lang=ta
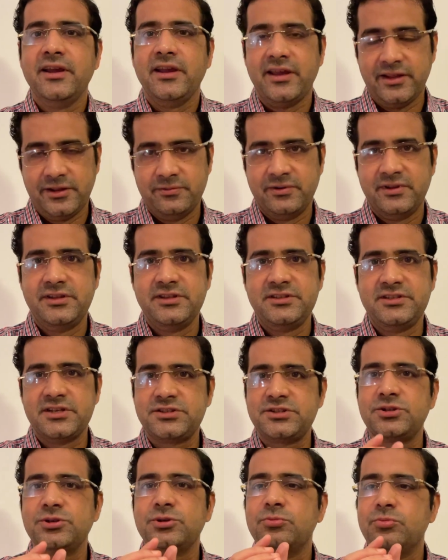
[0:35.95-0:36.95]
இது வந்து
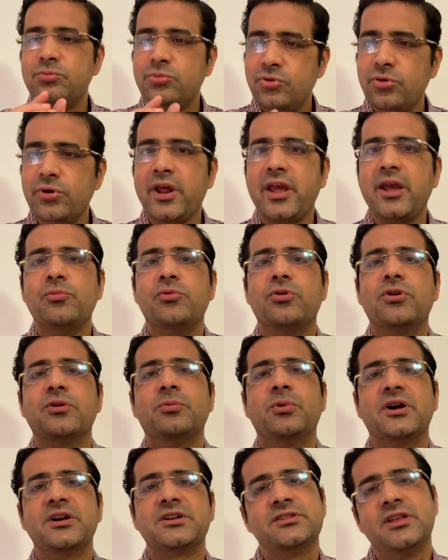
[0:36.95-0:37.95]
ஜஸ்ட்டு மூணே மூணு
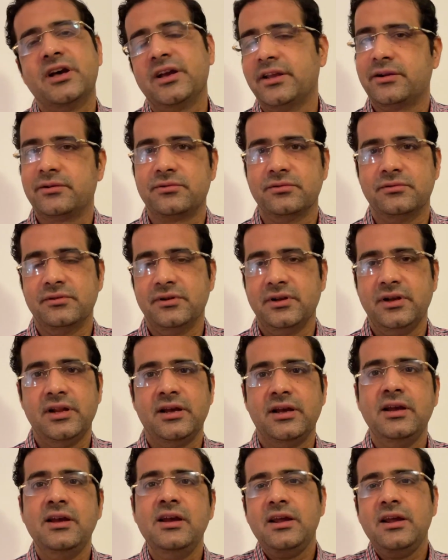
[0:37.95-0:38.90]
வேர்ட்ஸ் தான் இருக்கும் இல்லை